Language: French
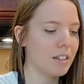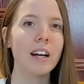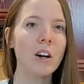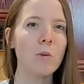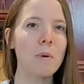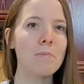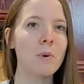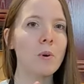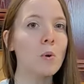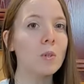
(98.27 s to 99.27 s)
Quand on ne met
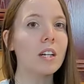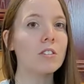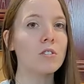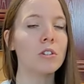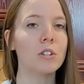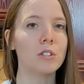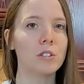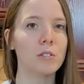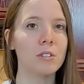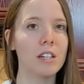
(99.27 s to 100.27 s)
pas autant de sucre que
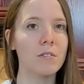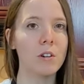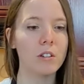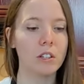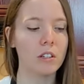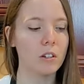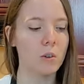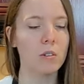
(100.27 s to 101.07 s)
ça, vous allez voir que